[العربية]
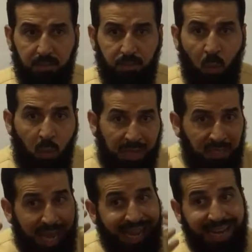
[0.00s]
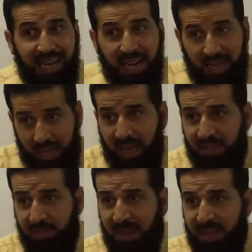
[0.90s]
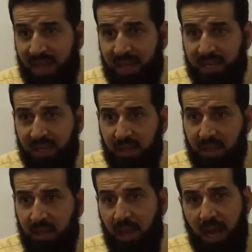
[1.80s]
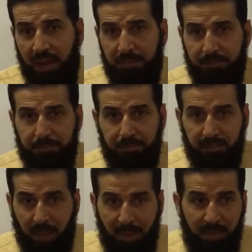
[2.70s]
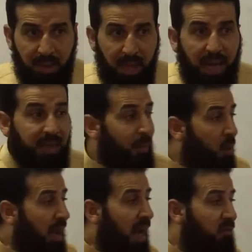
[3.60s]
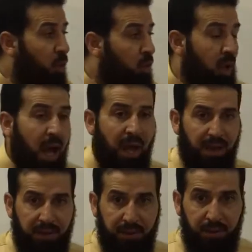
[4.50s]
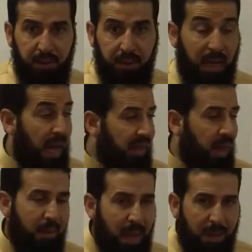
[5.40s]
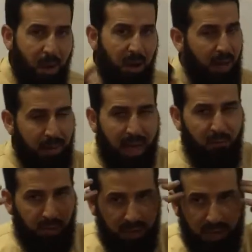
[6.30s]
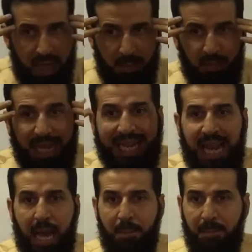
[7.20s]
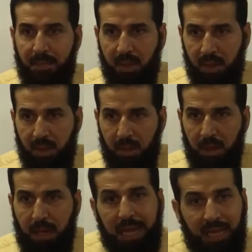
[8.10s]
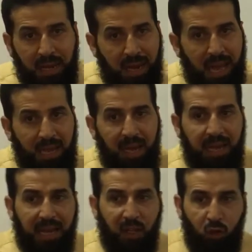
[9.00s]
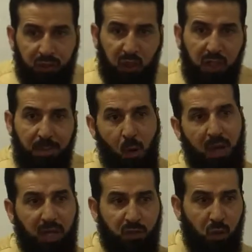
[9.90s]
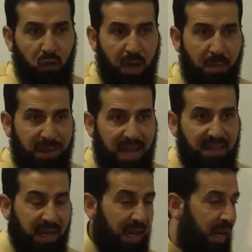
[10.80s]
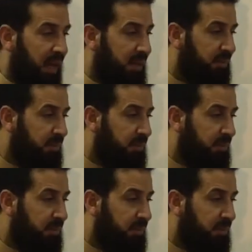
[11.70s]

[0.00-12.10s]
ممكن يجي عقلا اكثر من ذلك لا تمام هذا ما وقع في القران هذا ما وقع عفوا بشكل عام لكن الان راح نلاقي انه في شيء ما وقعش في القران من هذه الحالات